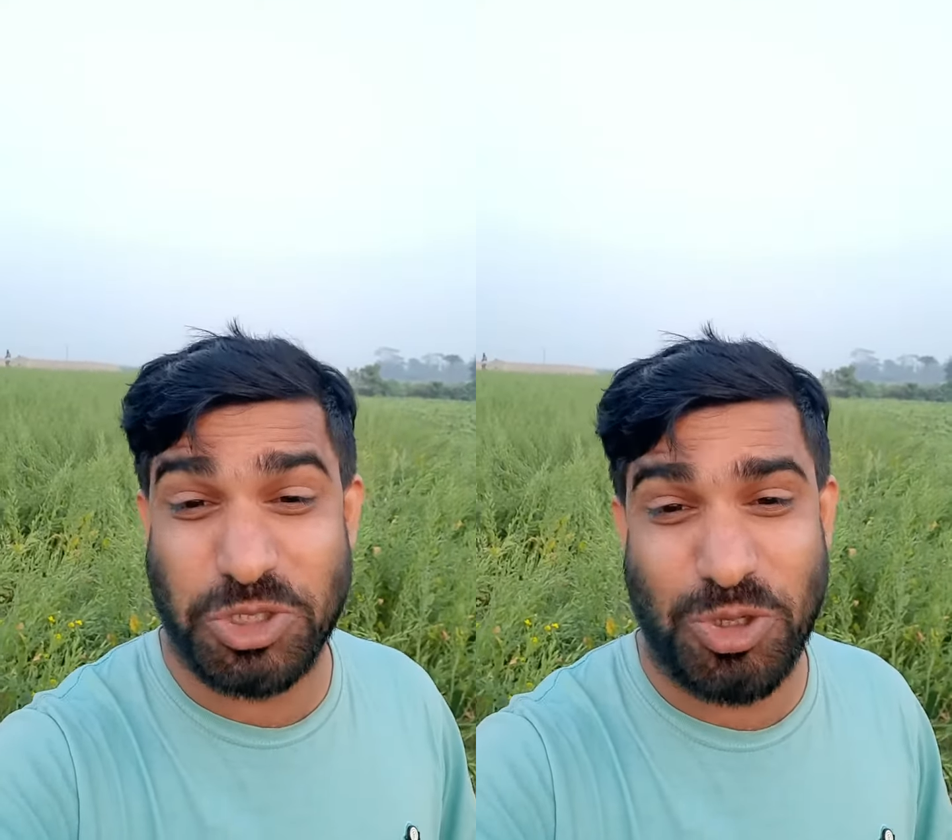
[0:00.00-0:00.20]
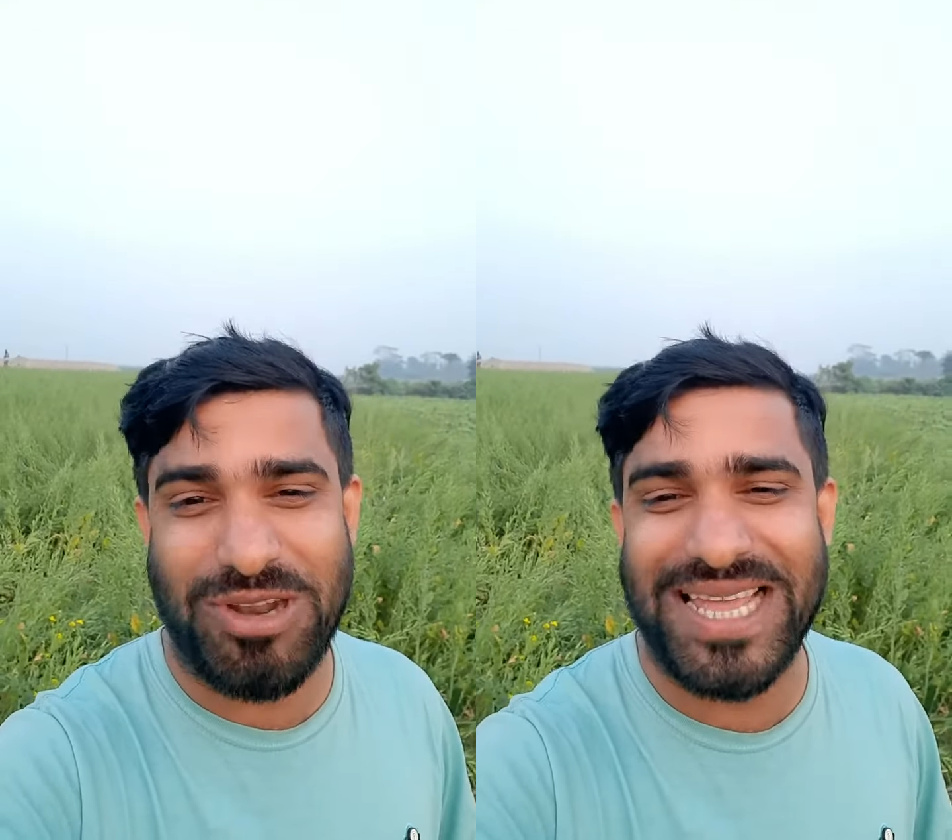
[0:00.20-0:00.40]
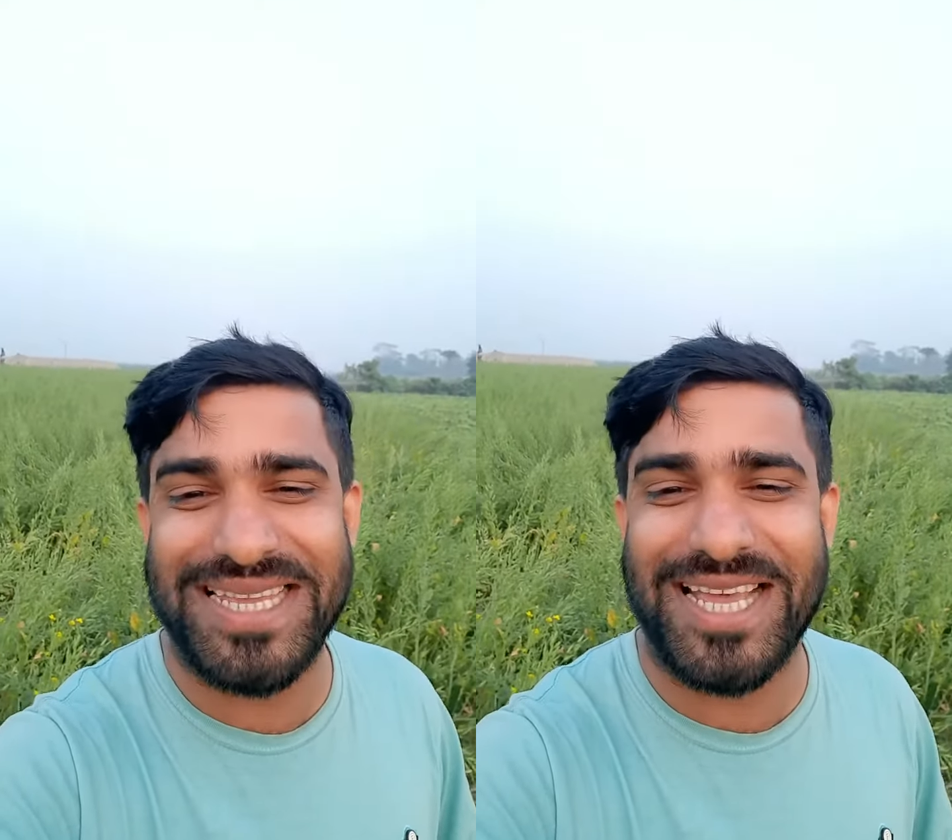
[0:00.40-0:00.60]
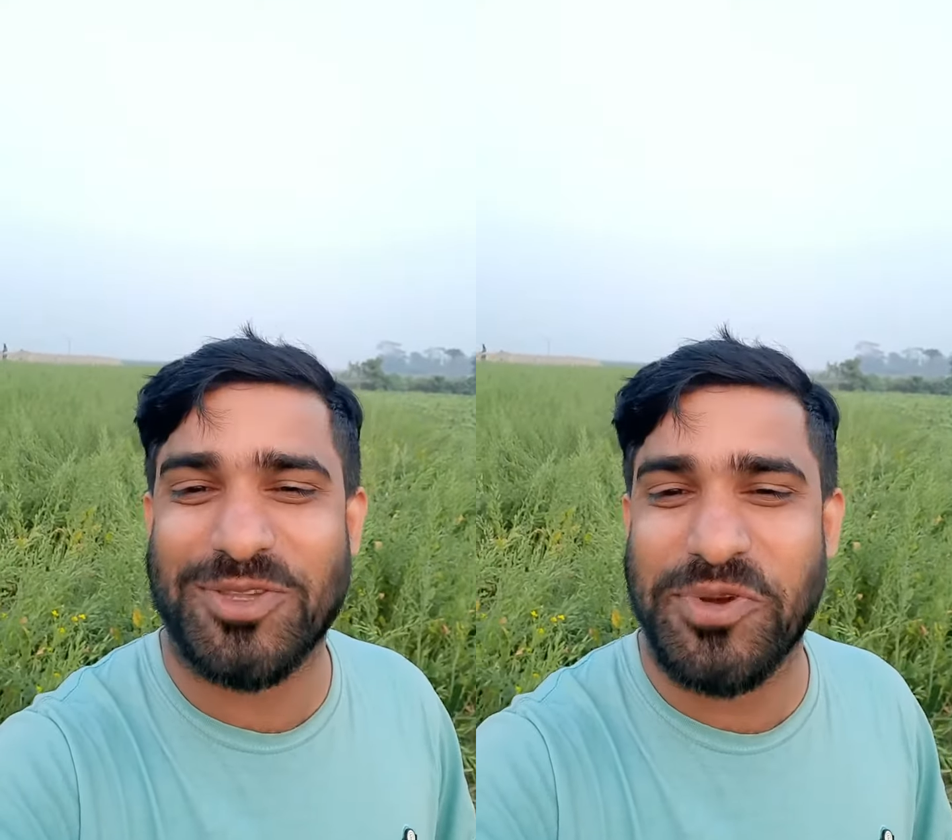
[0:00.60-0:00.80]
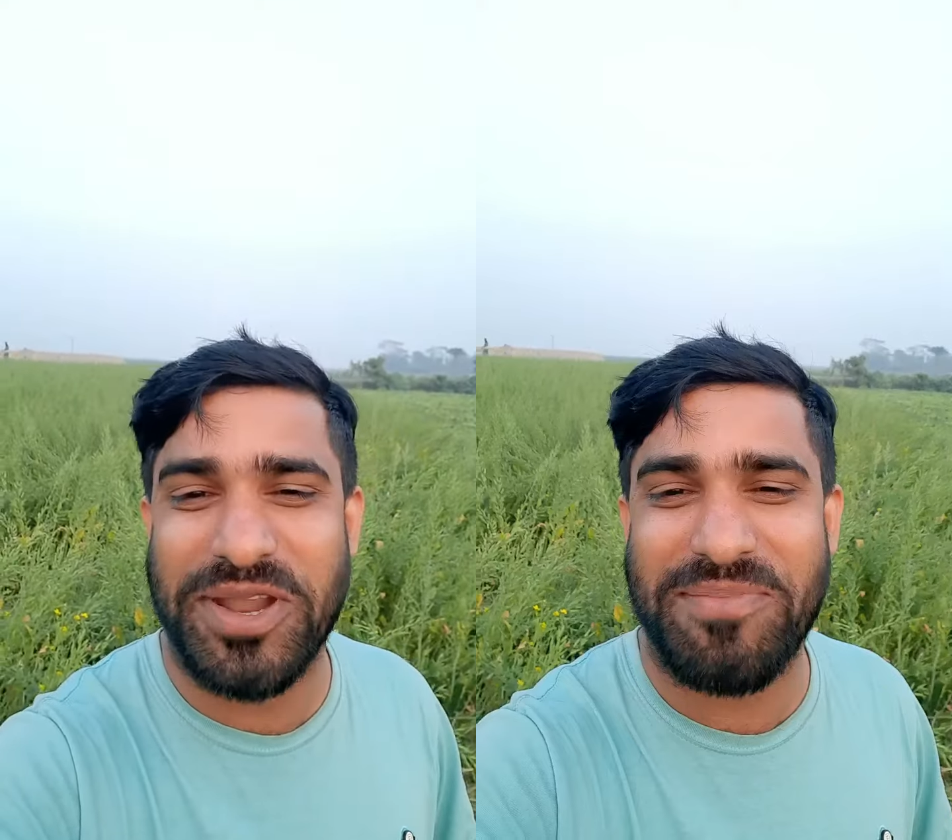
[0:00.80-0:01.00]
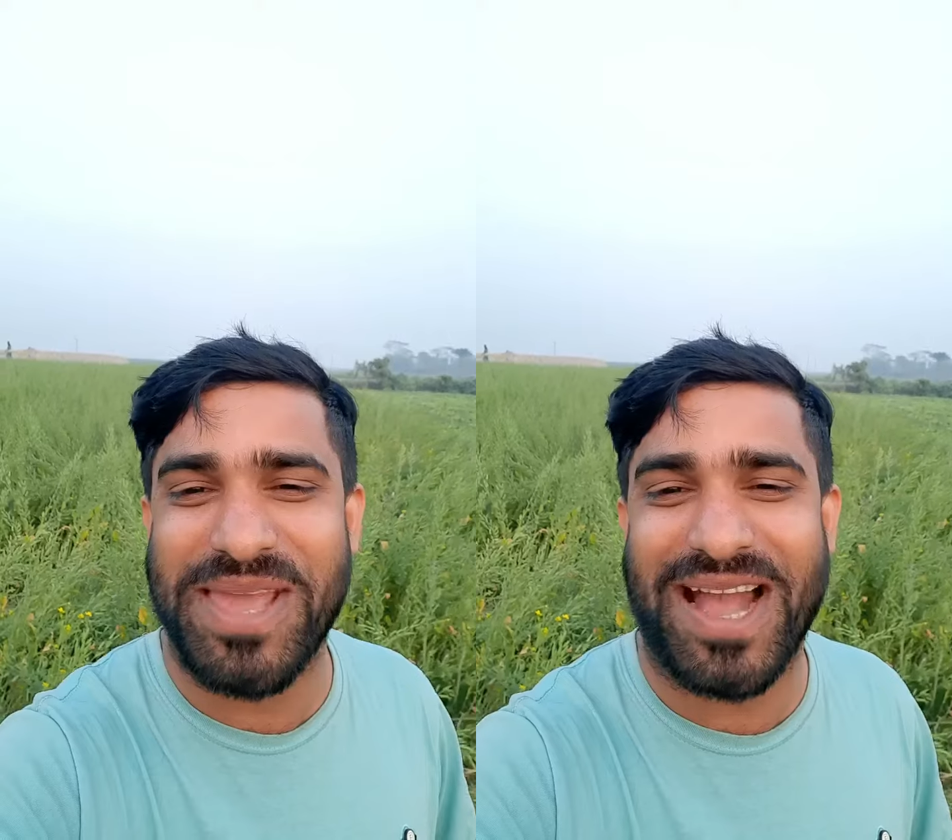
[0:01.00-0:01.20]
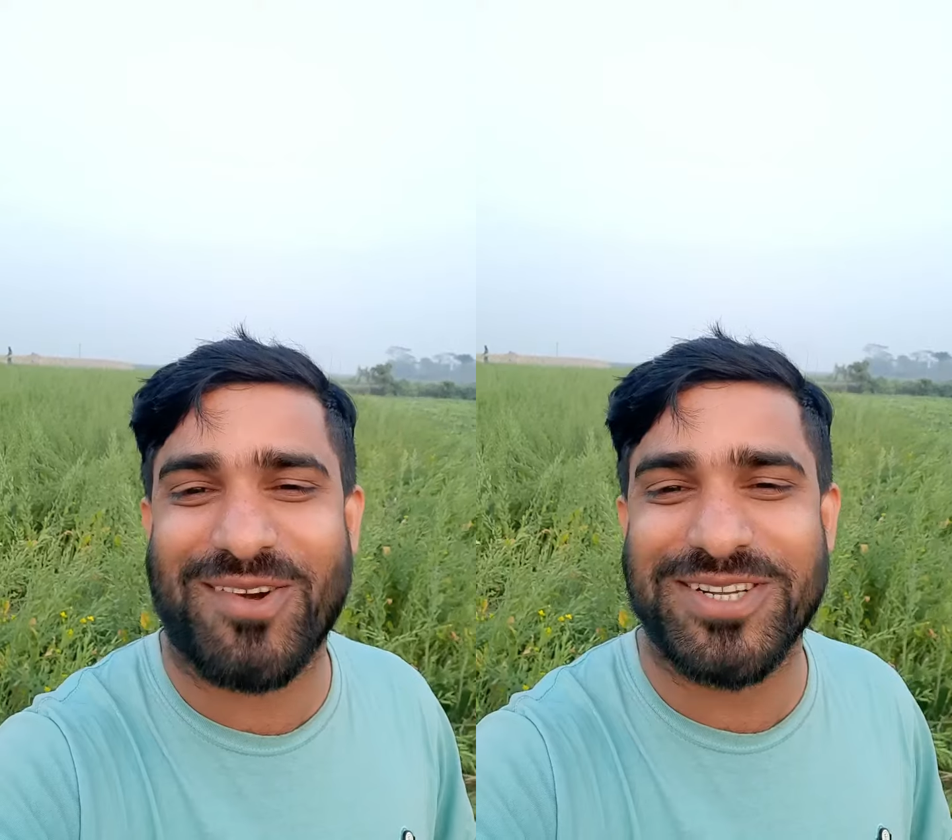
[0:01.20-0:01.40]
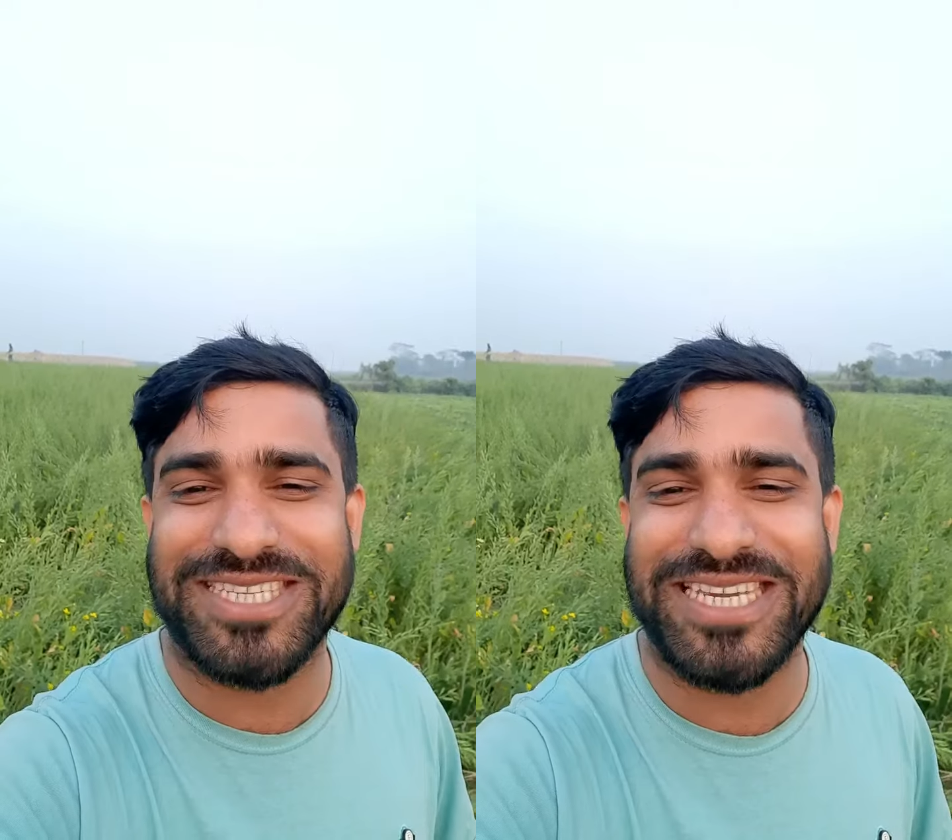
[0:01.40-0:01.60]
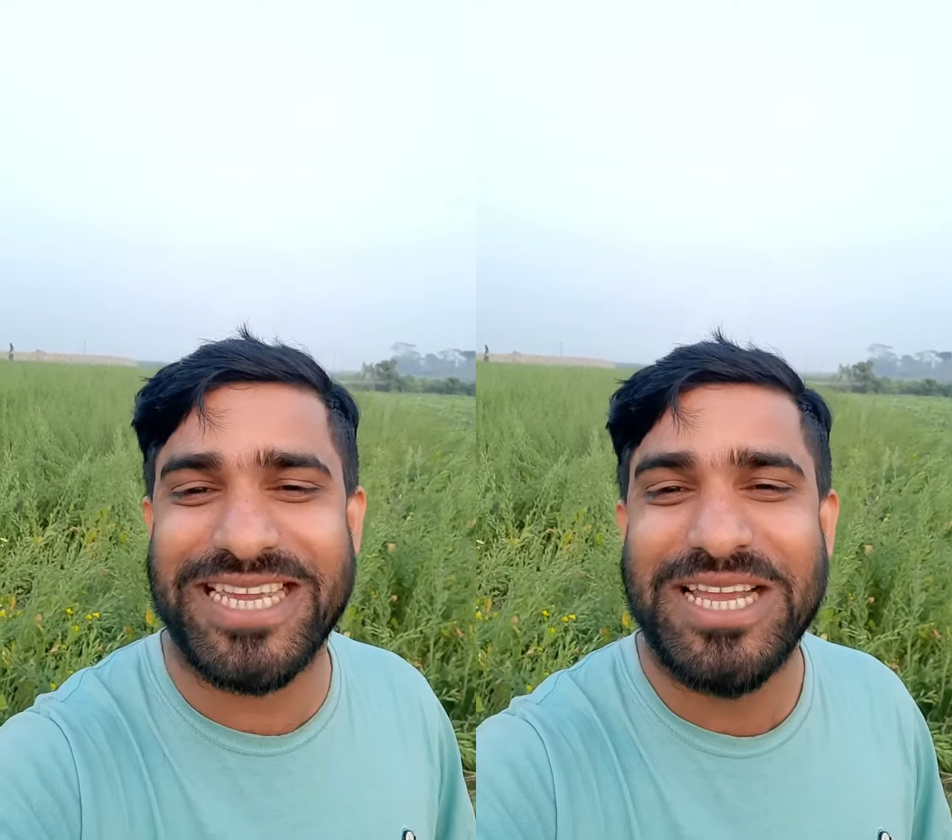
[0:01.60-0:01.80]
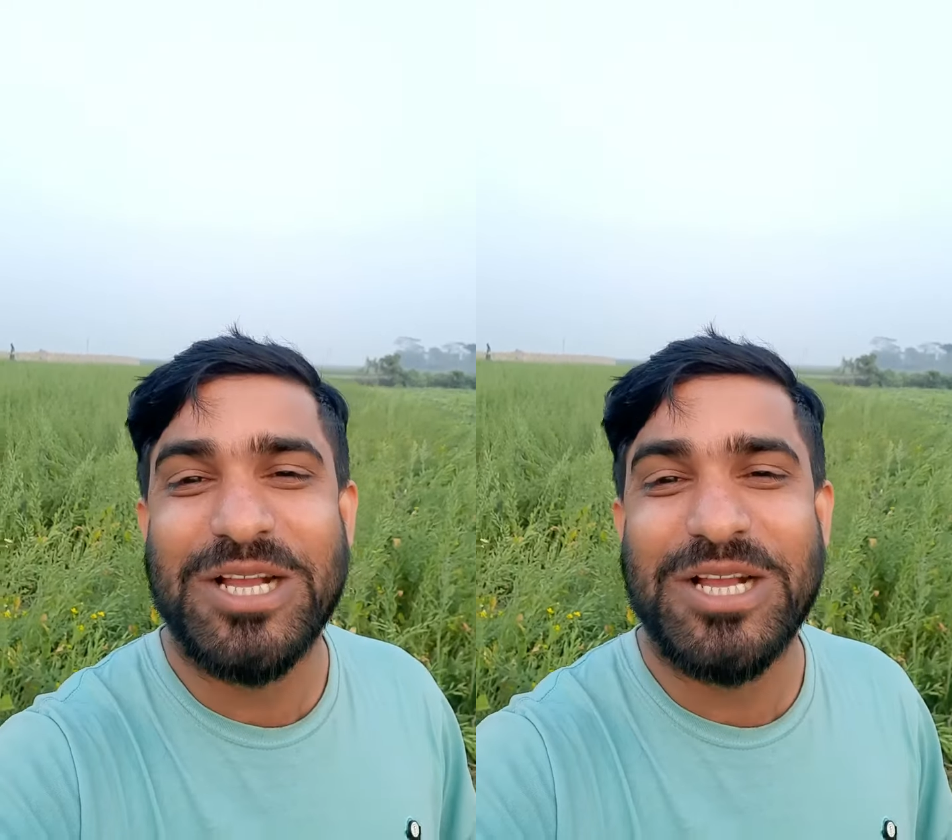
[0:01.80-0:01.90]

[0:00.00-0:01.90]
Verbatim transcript: সোনা দিয়া তোরে বিয়া করছি